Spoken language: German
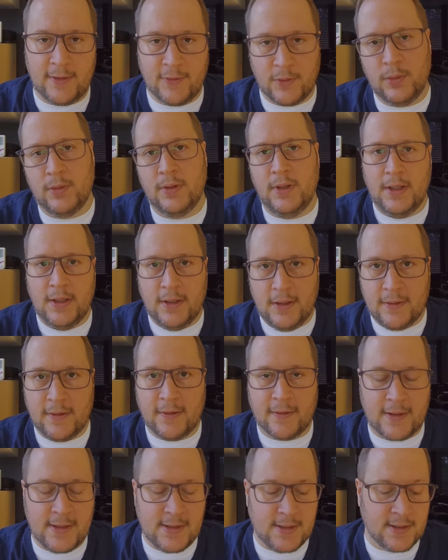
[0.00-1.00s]
Also
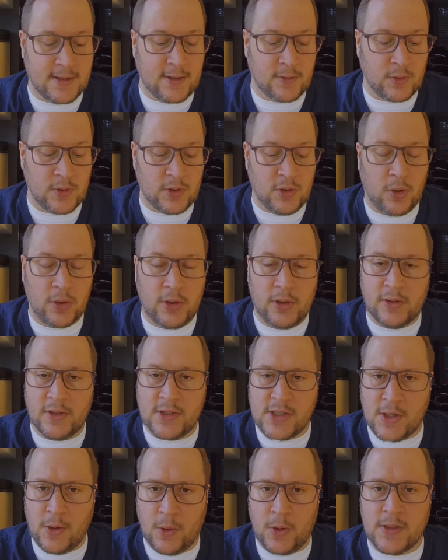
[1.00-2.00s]
das Ganze ist natürlich neuer,
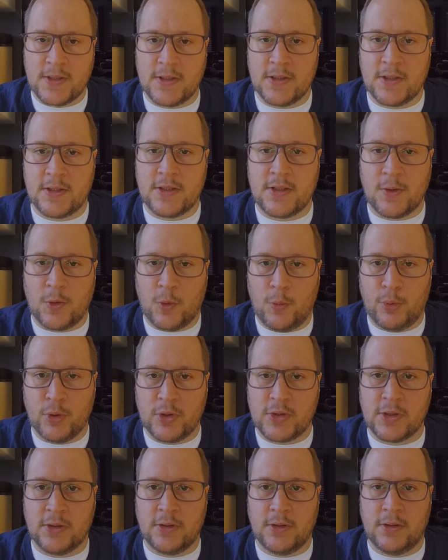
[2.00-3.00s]
das Gehäuse ist
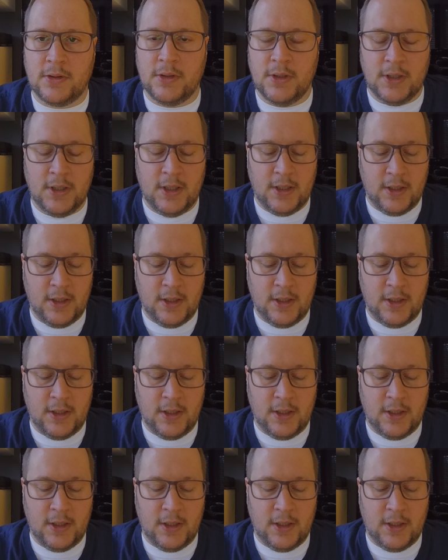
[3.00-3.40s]
robuster.